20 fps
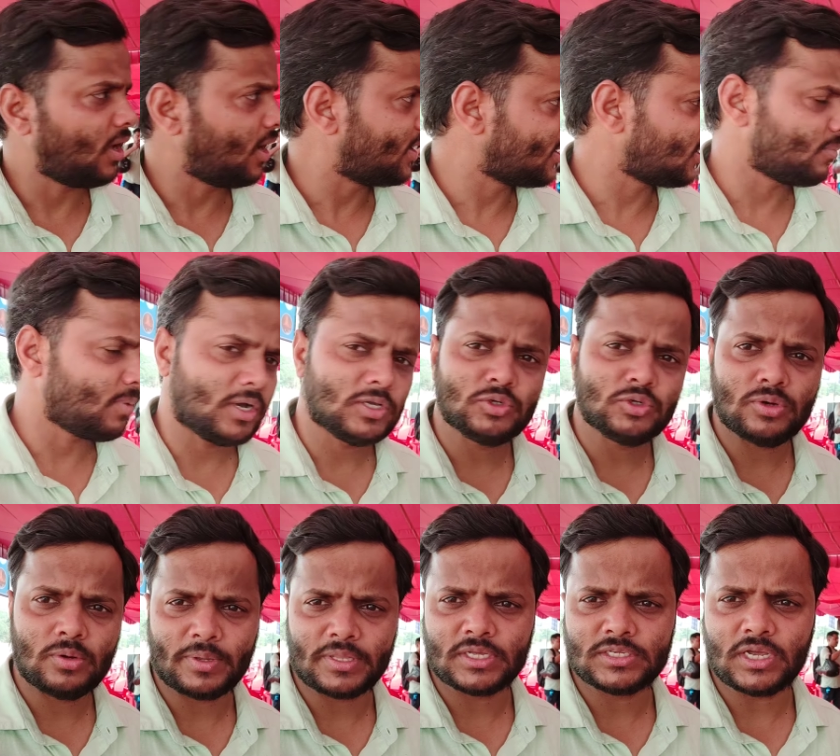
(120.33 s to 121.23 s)
आने के बाद
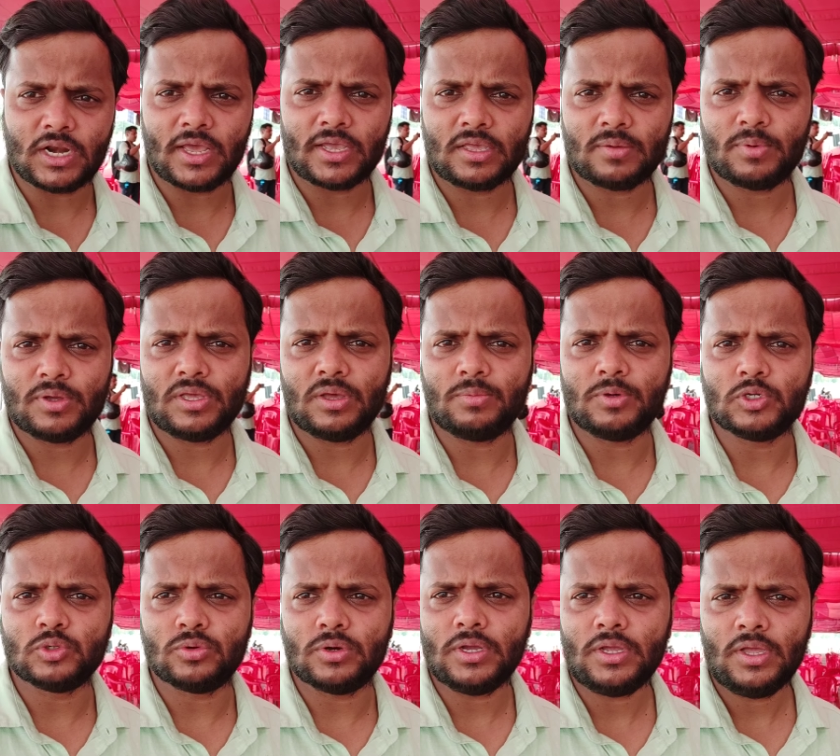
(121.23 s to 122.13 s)
जो है पता चला कि भाई
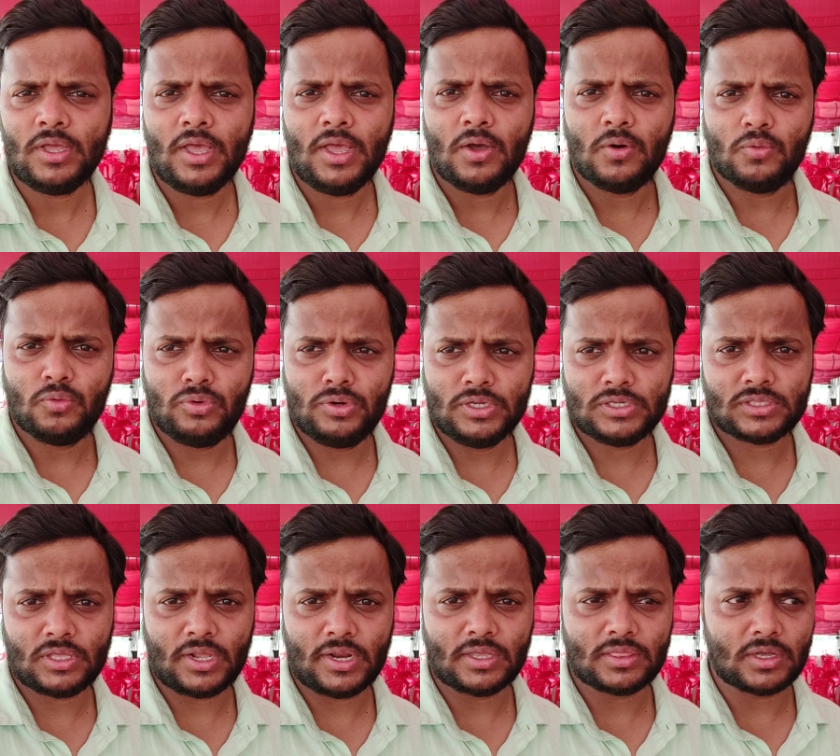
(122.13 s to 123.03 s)
अभी जो है
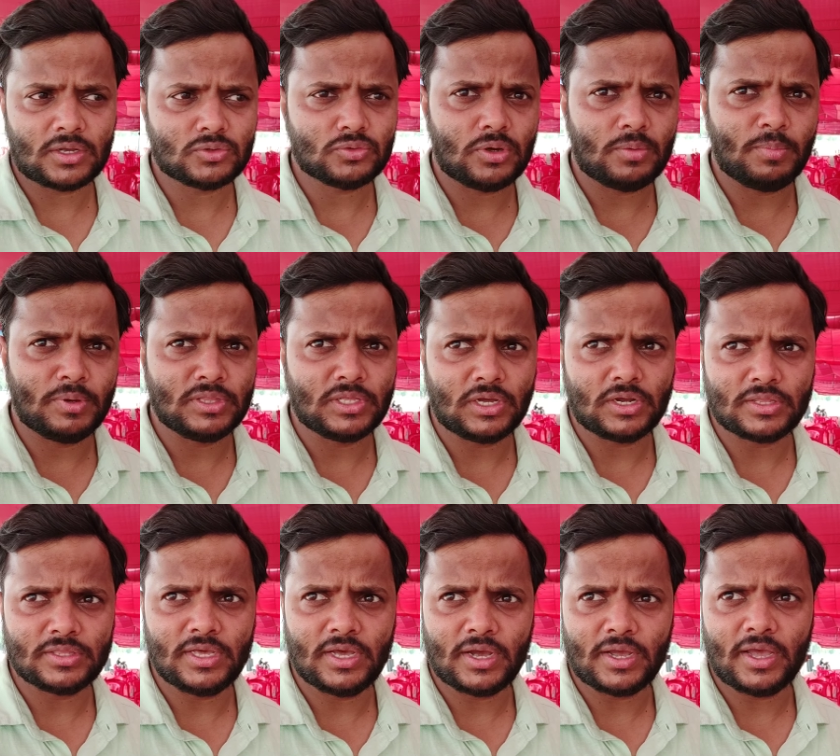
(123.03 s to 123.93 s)
19 तारीख तक जो है बंद
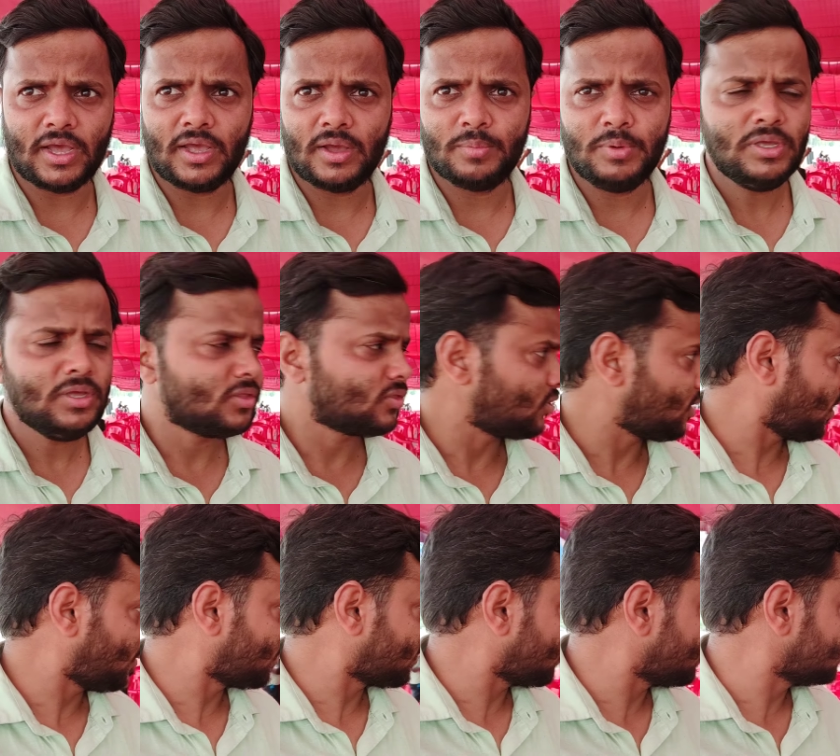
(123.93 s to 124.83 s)
कर दिया गया है अभी तो
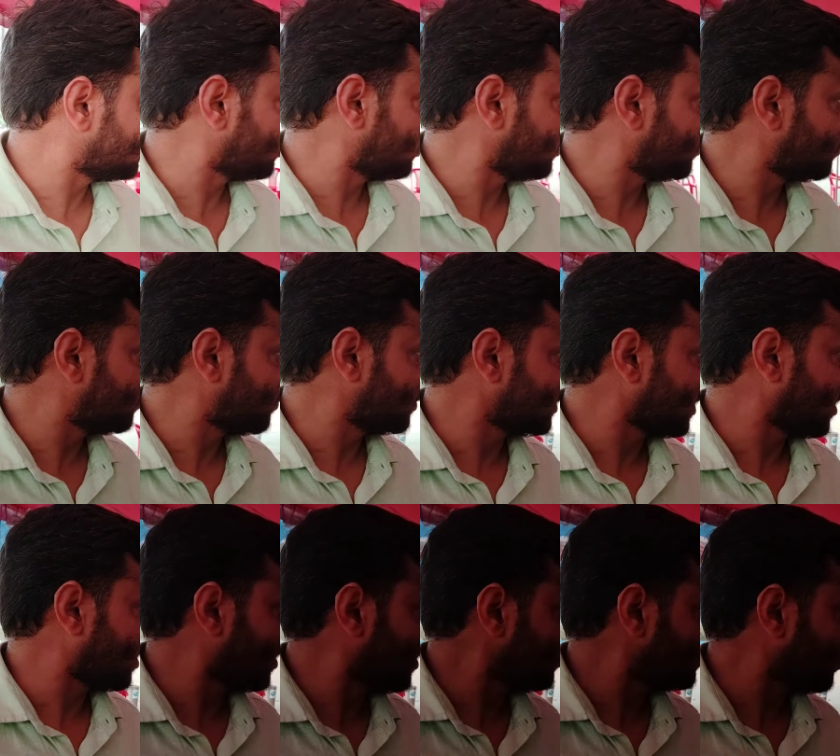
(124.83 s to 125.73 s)
यहाँ पर अभी जो है
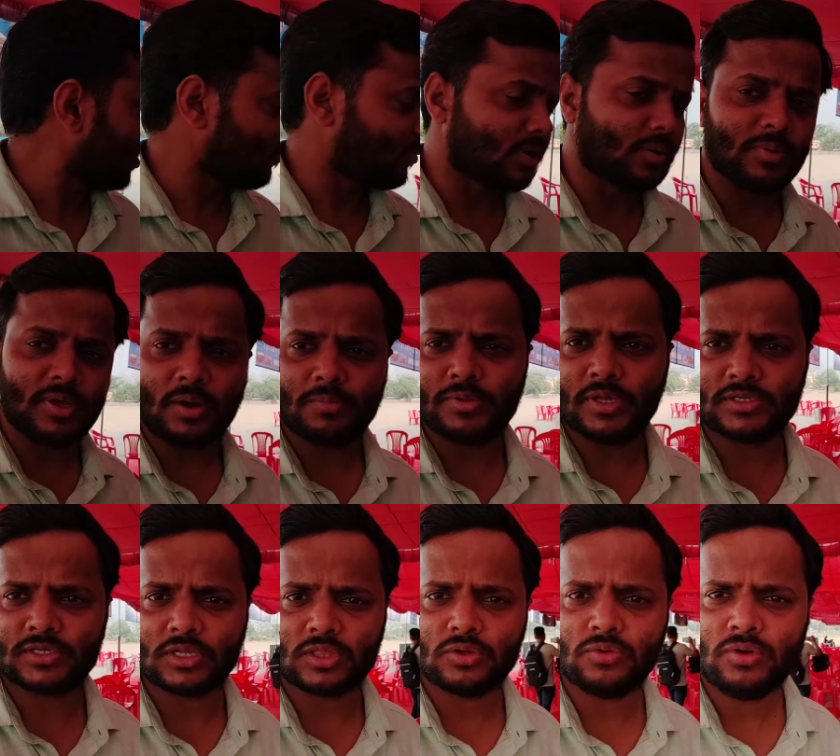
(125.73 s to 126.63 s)
पता करा है तो यहाँ पर अभी आप
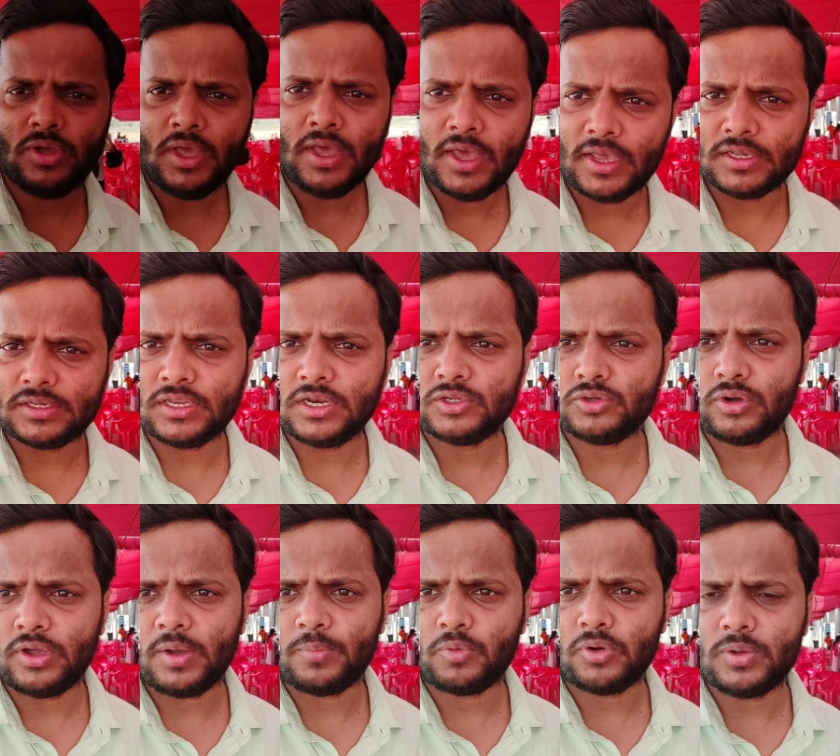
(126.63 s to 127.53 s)
देख सकते हो इसीलिए
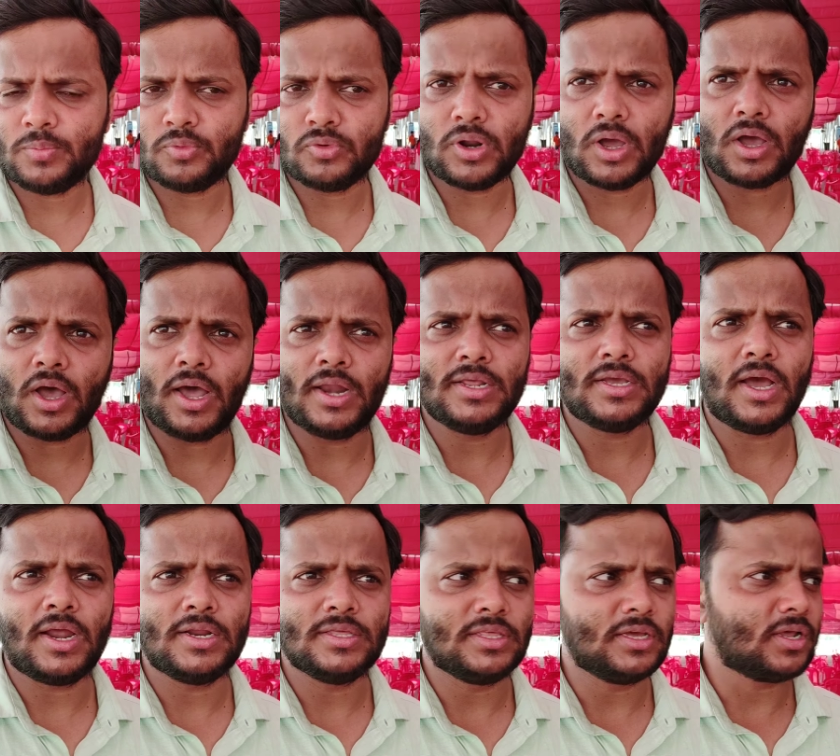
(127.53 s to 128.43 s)
जो है आपको ये पूरा खाली
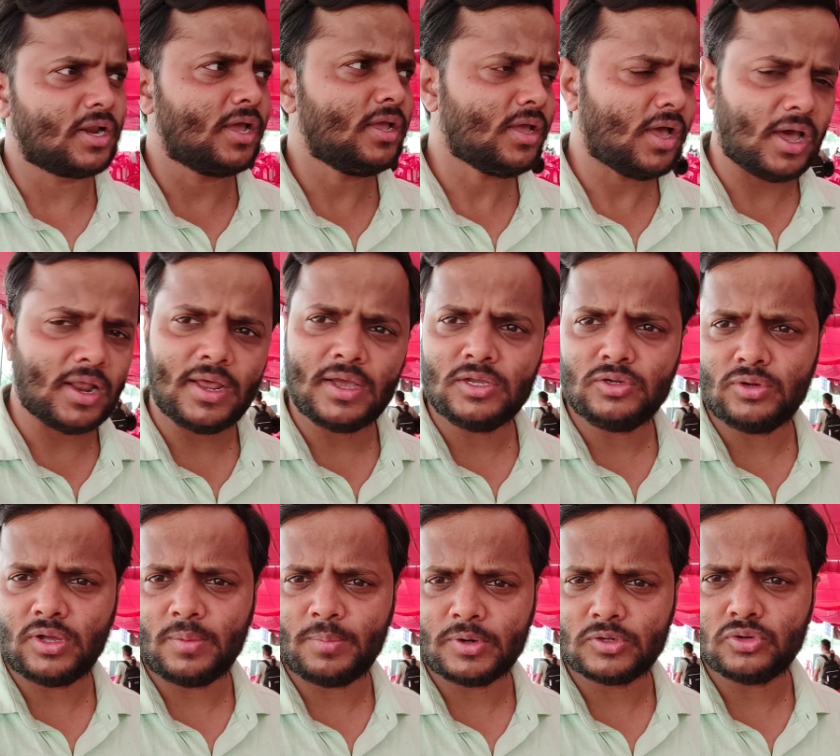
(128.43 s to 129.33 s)
खाली दिख रहा है हालांकि
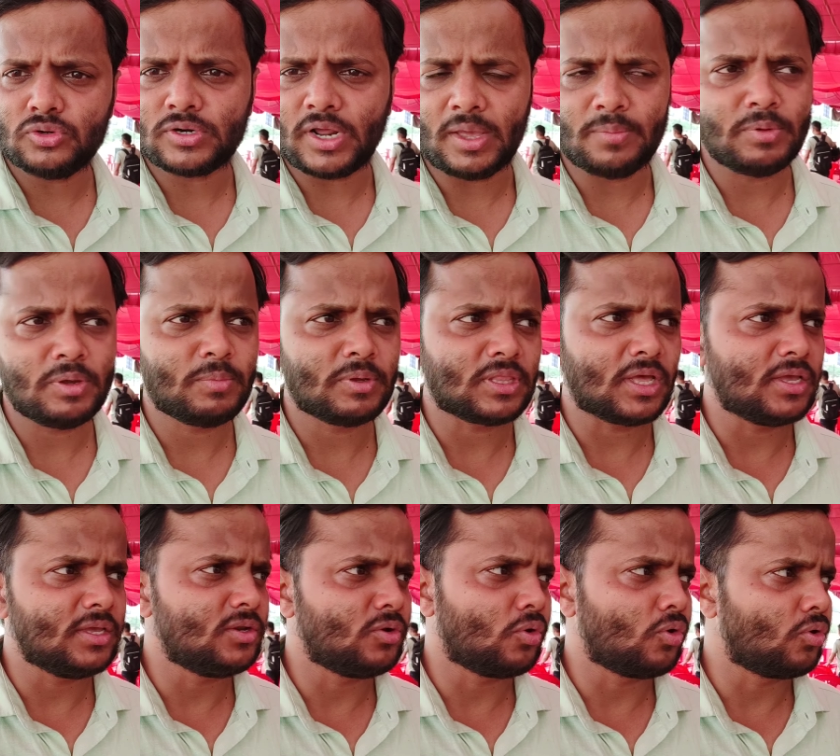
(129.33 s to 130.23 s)
जो यहाँ पर जो टाइमिंग
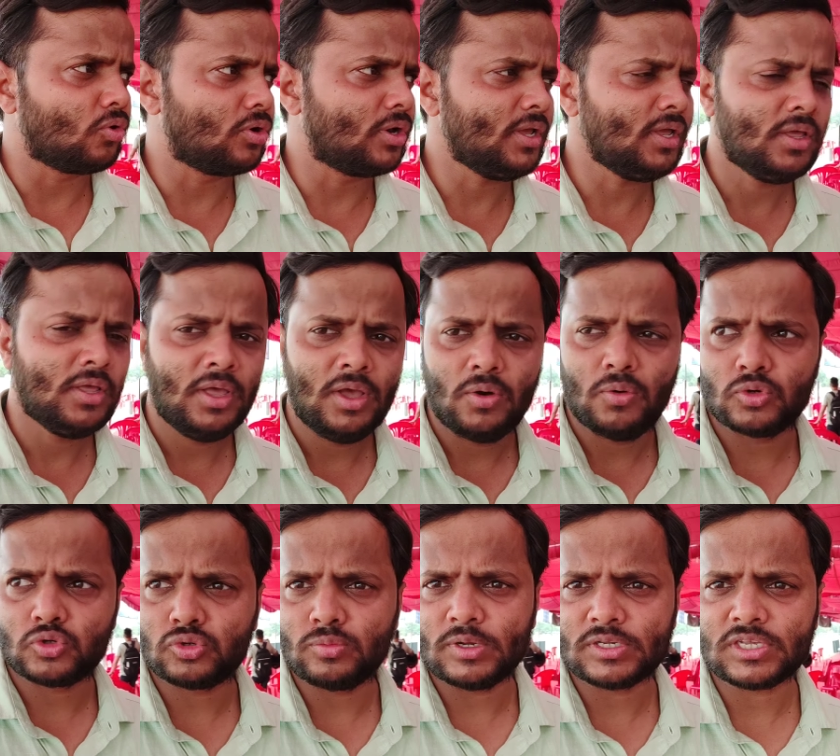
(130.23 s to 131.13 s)
बताई इन लोगों ने
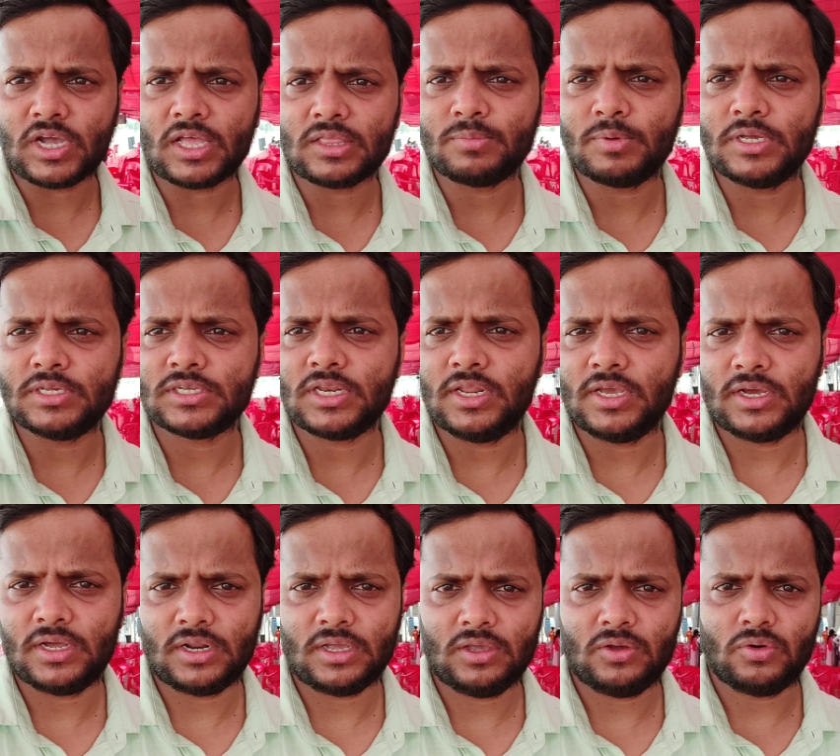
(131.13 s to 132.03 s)
वो सुबह सात बजे से
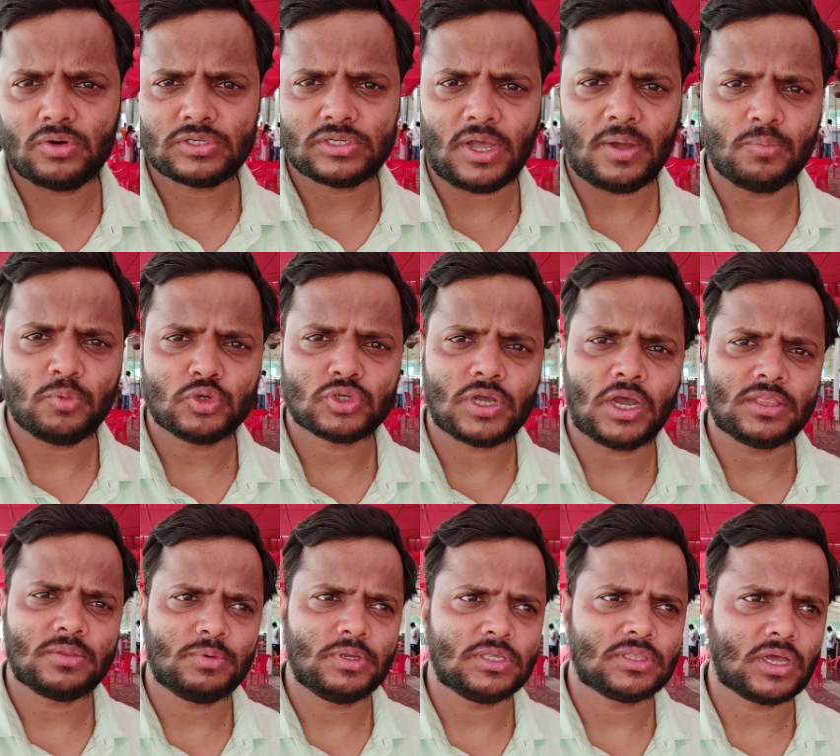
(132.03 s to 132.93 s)
लेकर के और शाम को
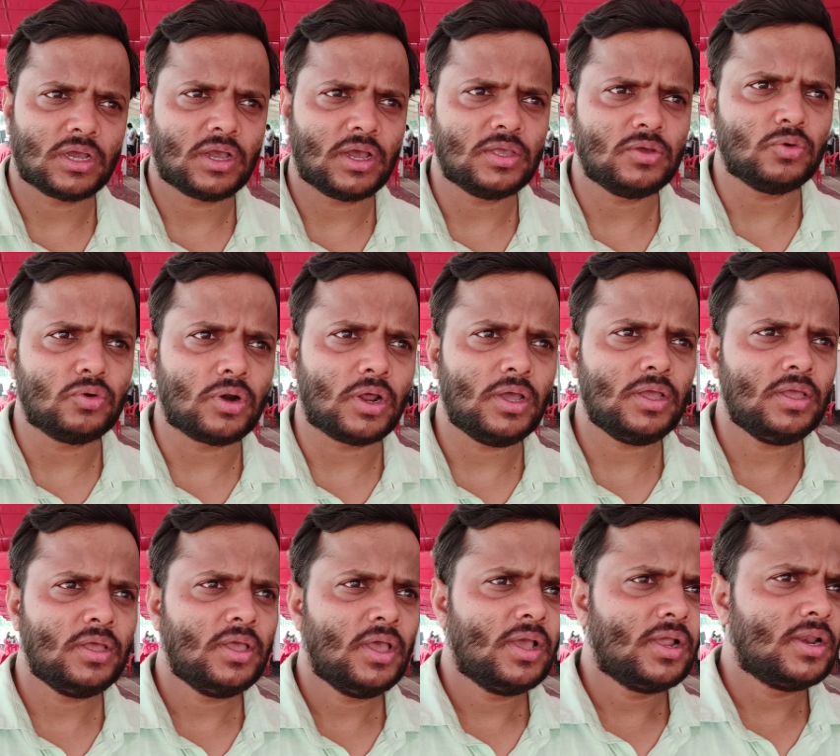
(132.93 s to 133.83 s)
सात बजे तक का ही हो रहा है